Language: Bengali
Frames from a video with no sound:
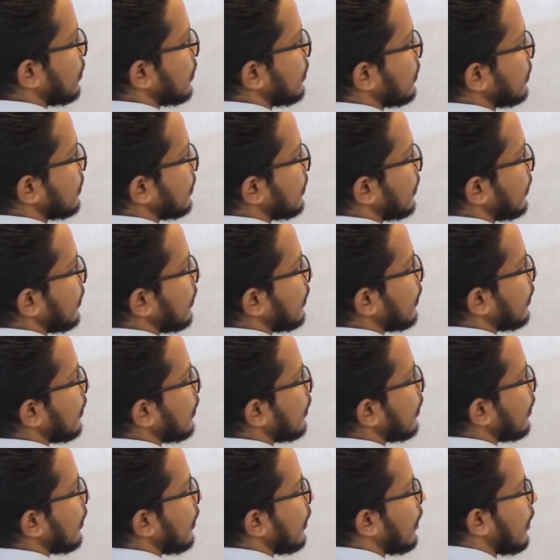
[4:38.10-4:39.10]
নিব
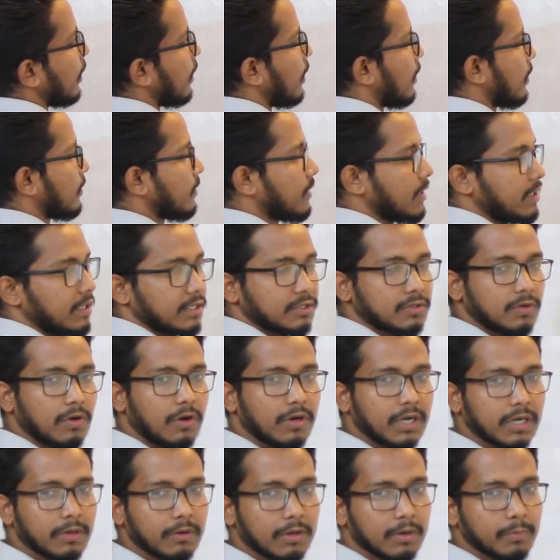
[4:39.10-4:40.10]
তিনটা
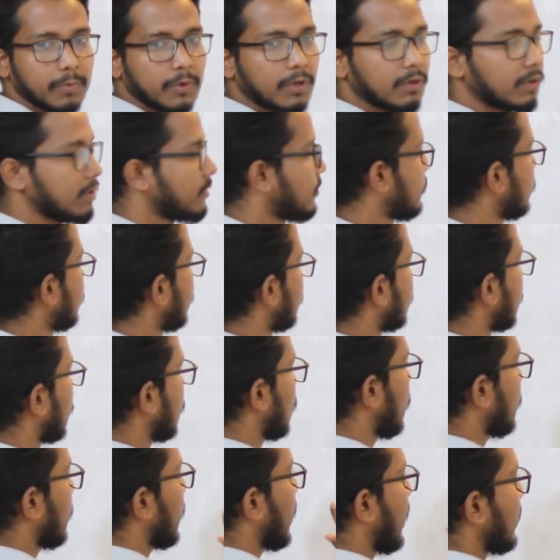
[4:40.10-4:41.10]
স্লট নেওয়ার পর
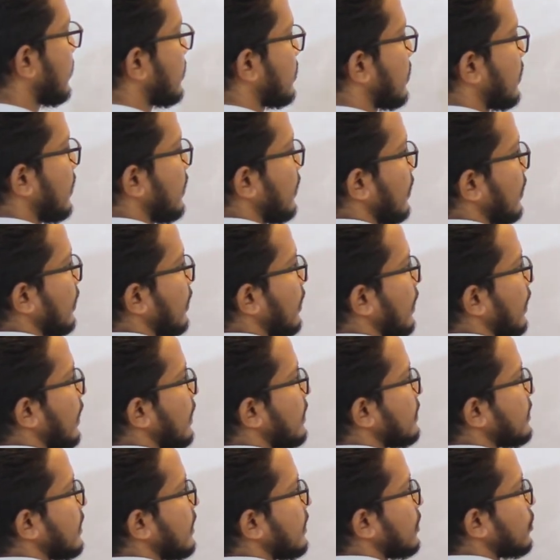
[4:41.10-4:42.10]
প্রথম কাজ কি
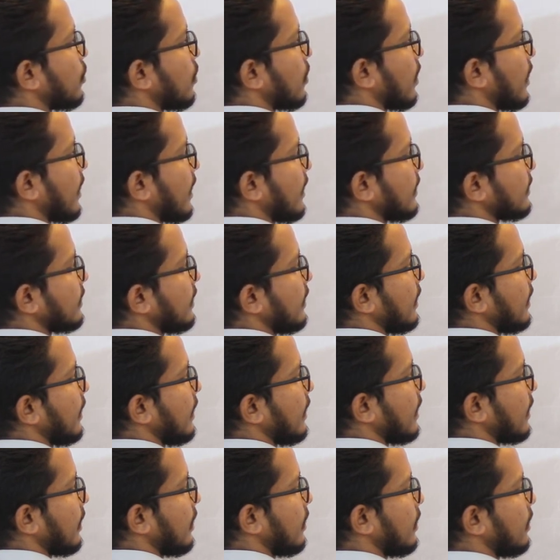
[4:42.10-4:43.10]
এই যে সংখ্যাটা আছে
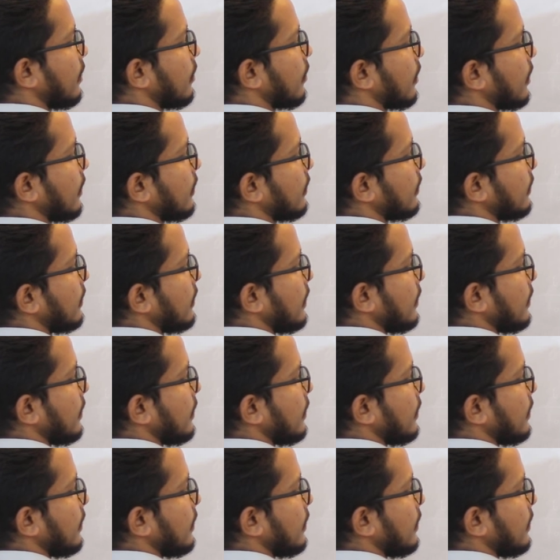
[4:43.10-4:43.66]
এটাকে কি করা